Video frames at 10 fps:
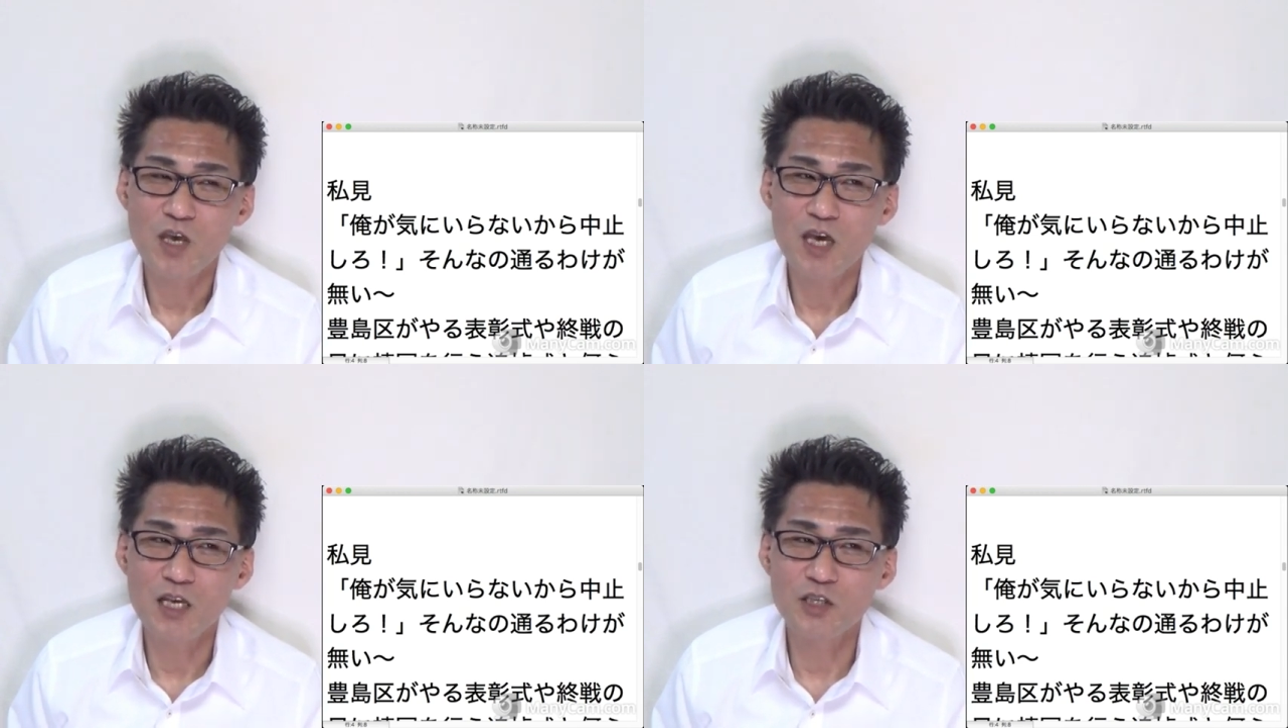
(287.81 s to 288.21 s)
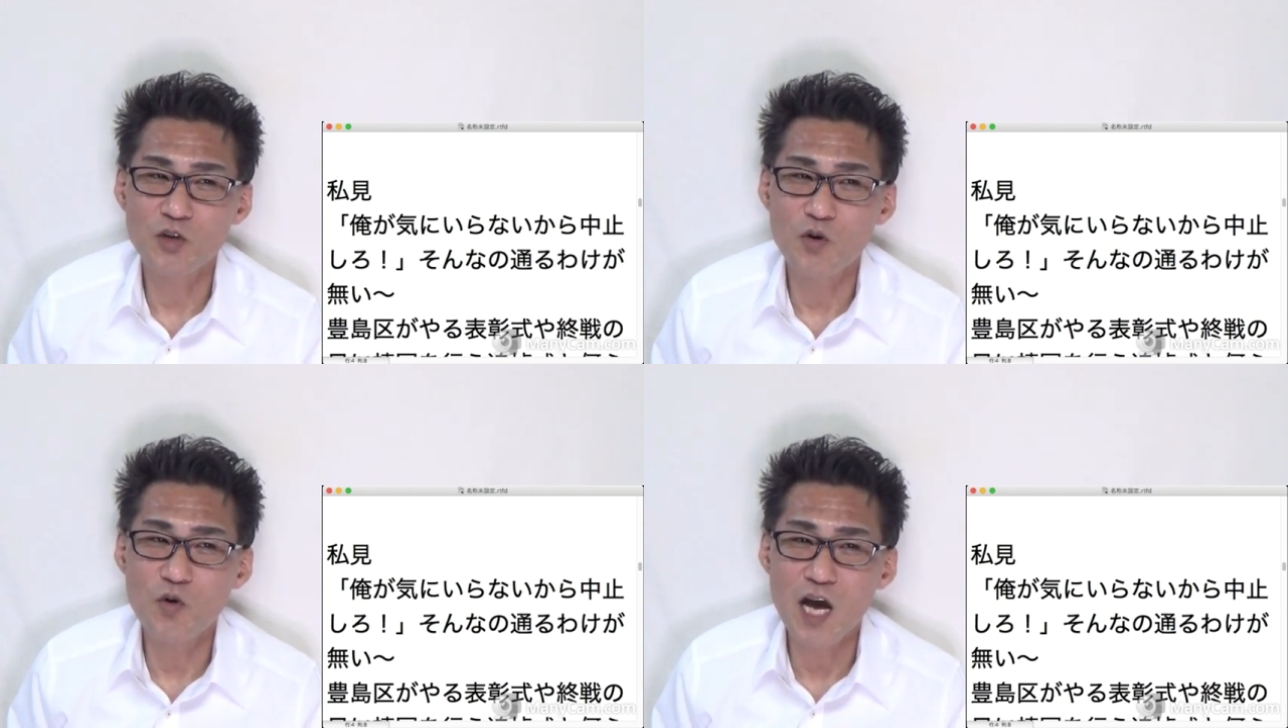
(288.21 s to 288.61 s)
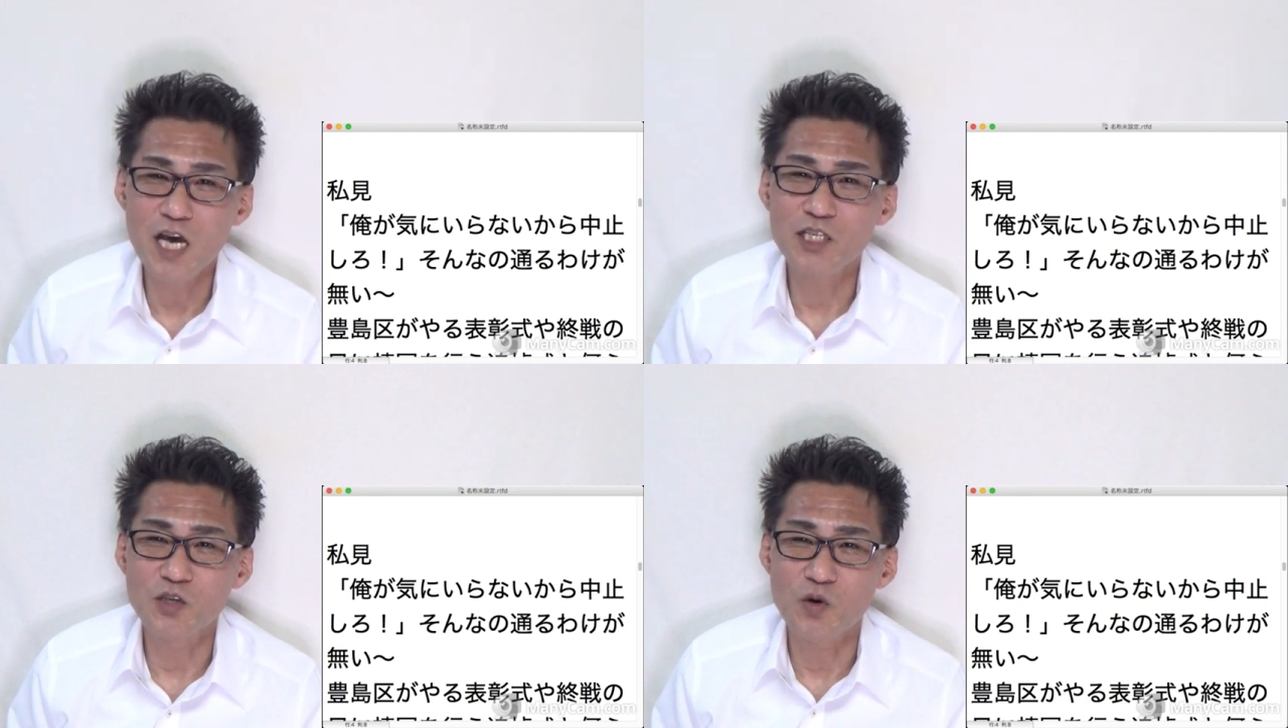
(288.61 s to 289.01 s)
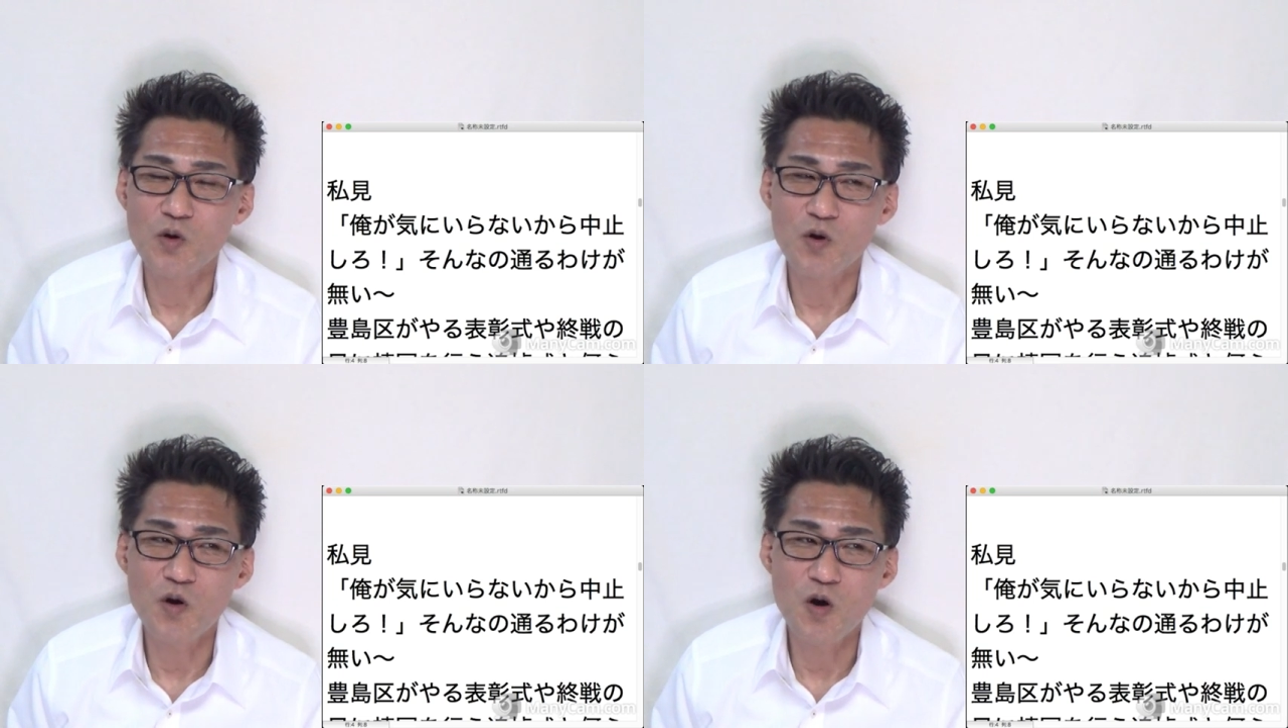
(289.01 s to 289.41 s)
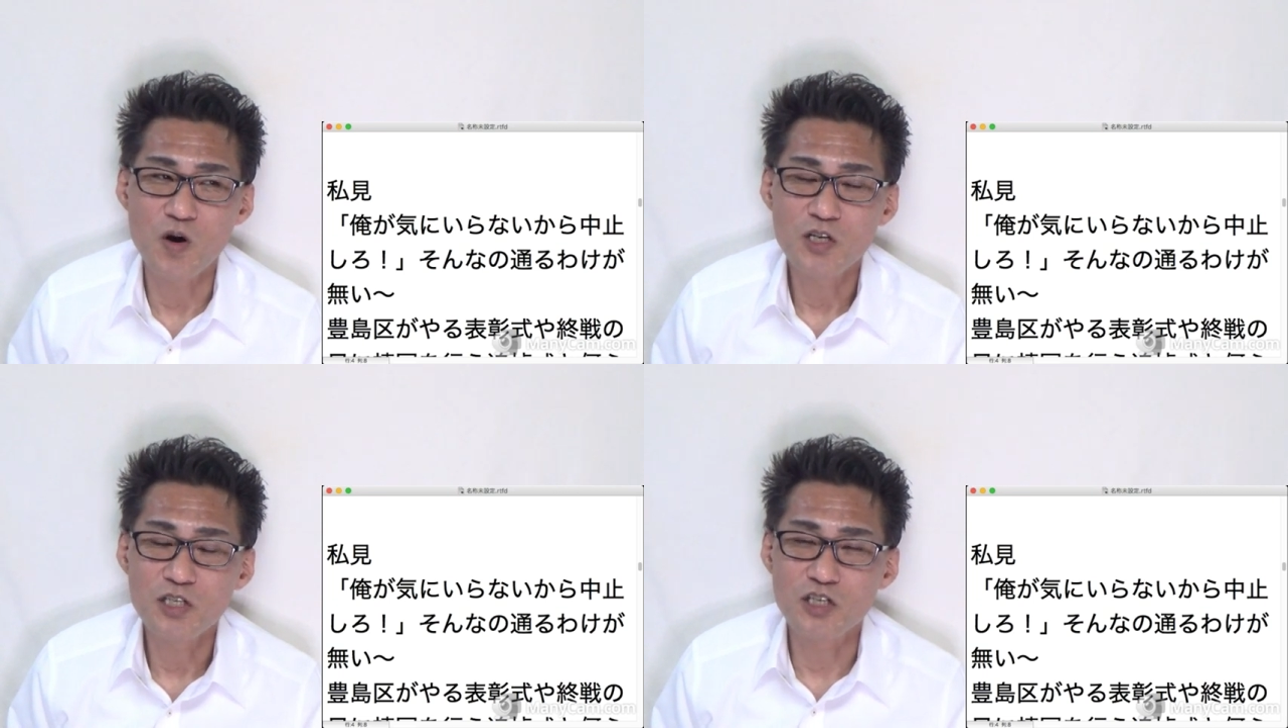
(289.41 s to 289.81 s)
えー、町会長を